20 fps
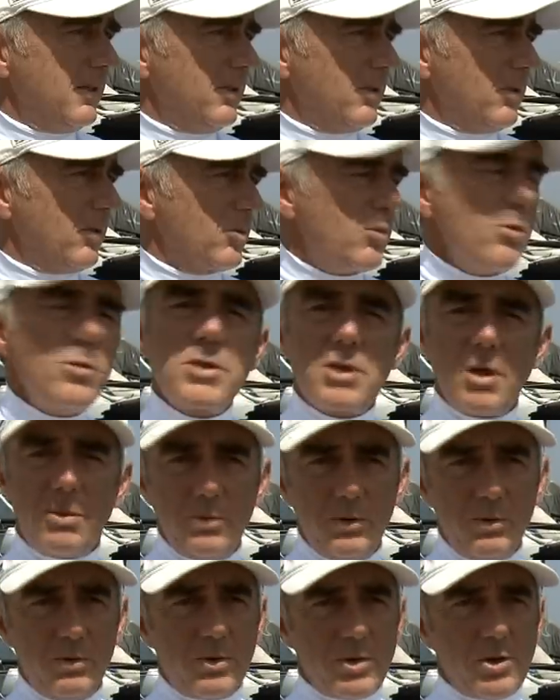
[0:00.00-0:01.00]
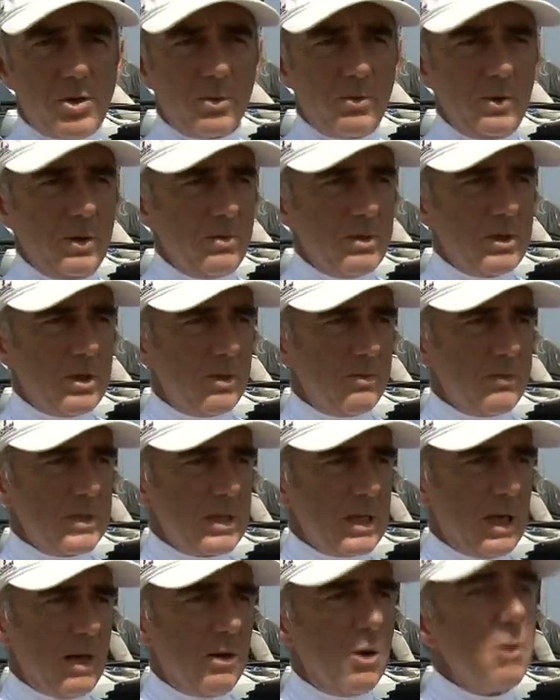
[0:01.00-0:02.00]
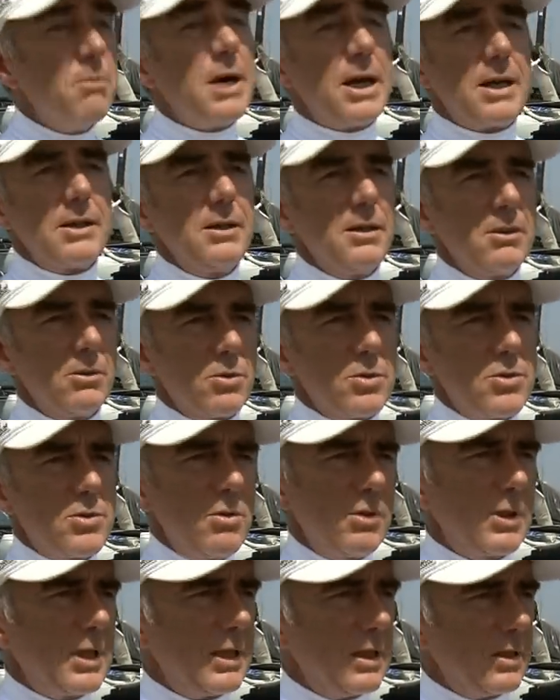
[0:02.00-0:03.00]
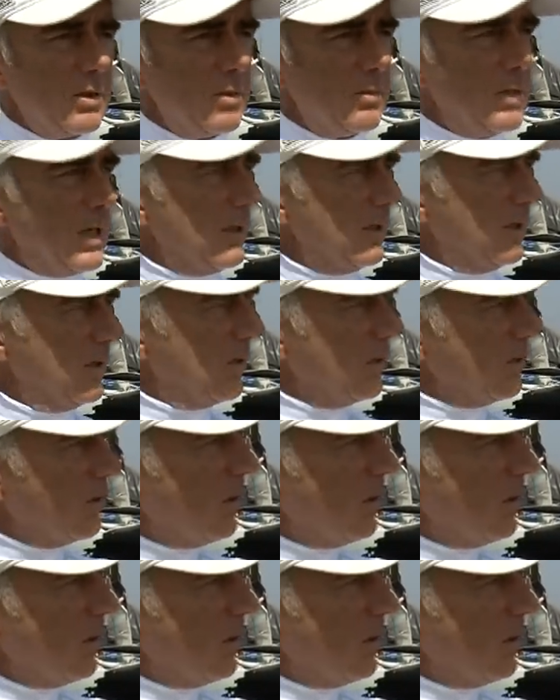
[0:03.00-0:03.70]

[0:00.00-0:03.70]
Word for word: Donc où sommes-nous aujourd'hui Nous sommes à Oman, au Sultanat d'Oman, dans le